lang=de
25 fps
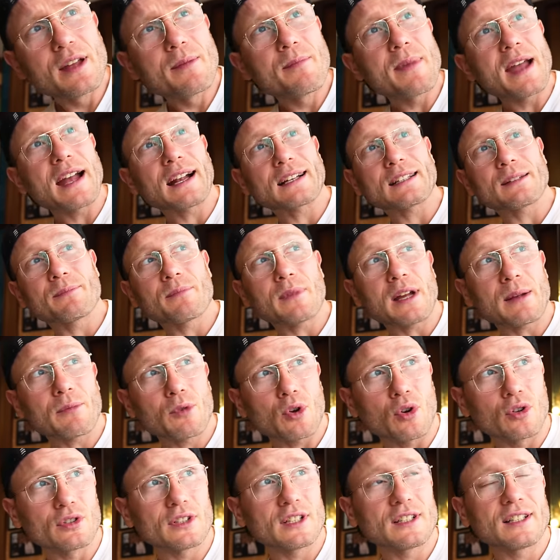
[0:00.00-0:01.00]
Wie ihr merkt in meinem
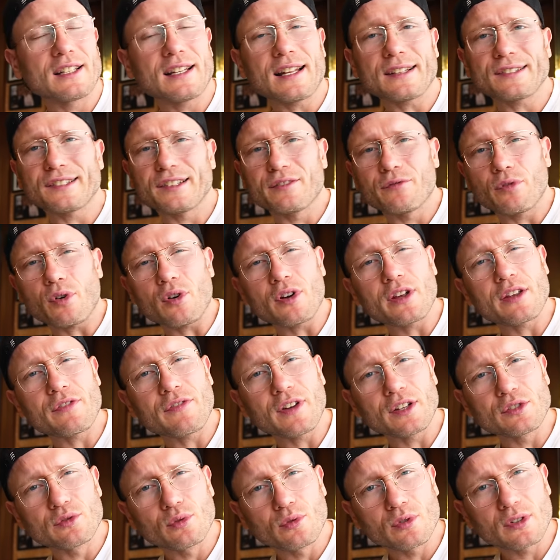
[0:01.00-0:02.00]
Content die letzten Wochen, ich
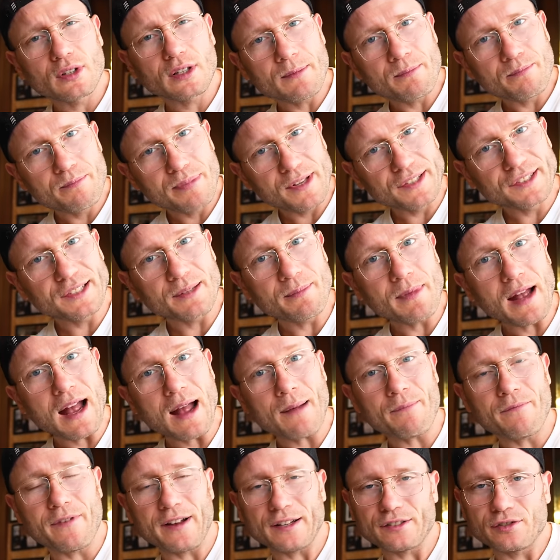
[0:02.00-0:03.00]
versuche ein bisschen
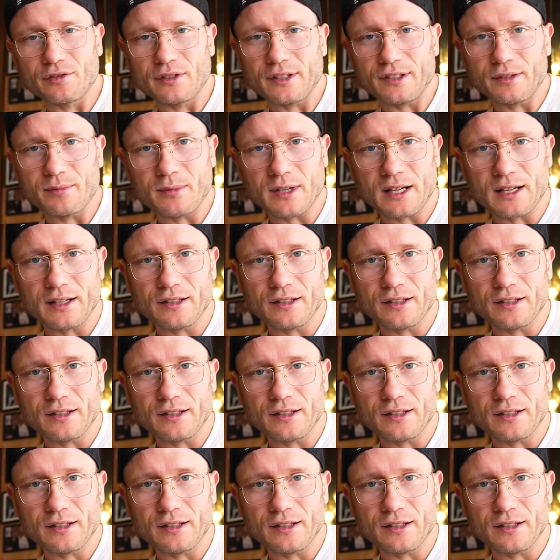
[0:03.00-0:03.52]
mehr Abwechslung jetzt mal